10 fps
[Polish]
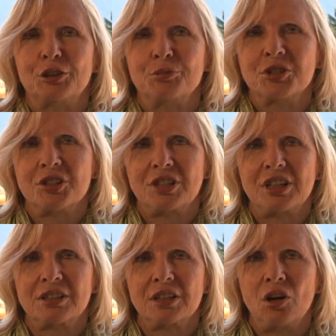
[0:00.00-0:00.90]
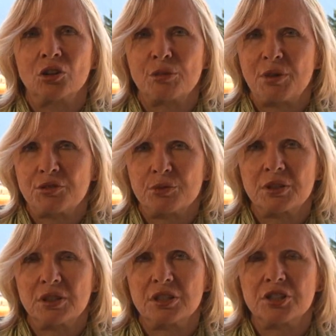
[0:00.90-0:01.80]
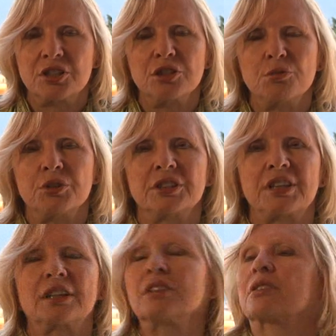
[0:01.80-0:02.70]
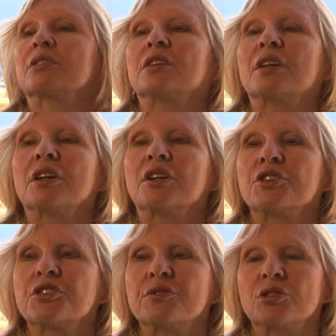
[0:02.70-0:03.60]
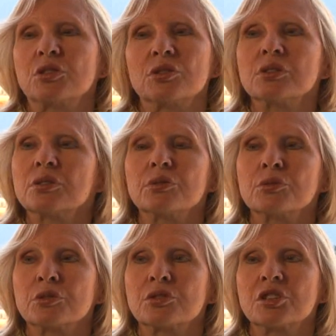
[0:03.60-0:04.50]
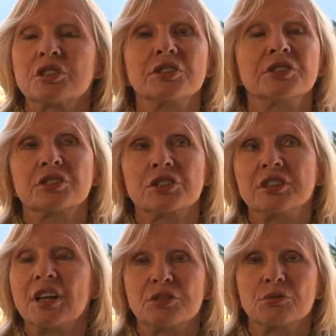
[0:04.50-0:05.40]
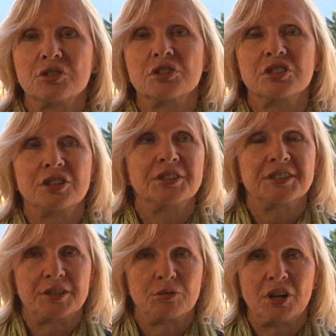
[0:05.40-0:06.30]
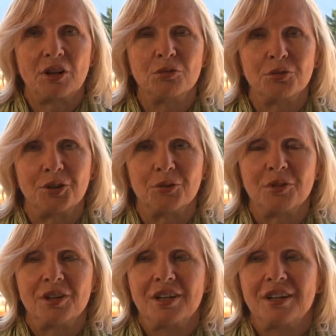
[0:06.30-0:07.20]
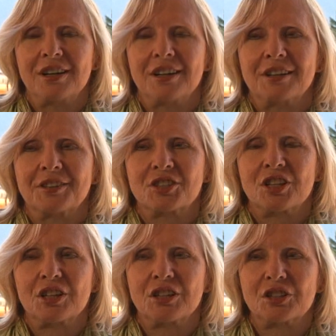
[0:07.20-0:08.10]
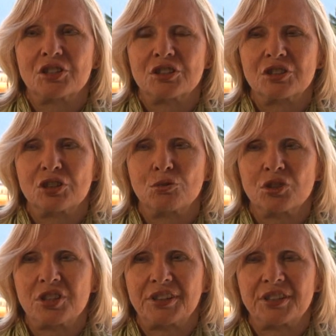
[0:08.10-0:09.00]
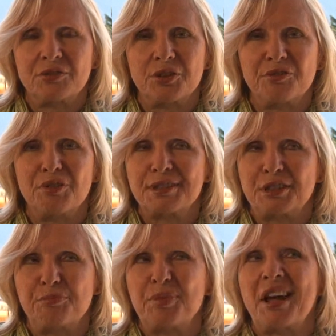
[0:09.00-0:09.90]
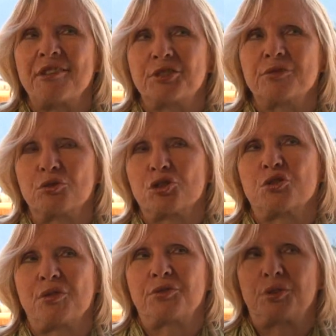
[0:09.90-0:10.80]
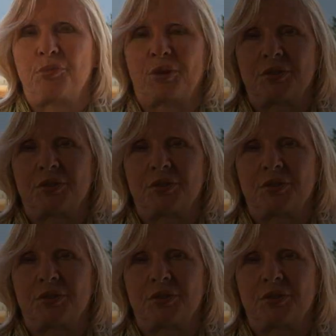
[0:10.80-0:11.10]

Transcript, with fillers: I myślę, że dlatego ona ma w sobie tyle siły i tak y, żywo y, czytelniczki na nią, czy czytelnicy na nią reagują, że, że, że dużo takiej swojej własnej prawdy włożyłam w tę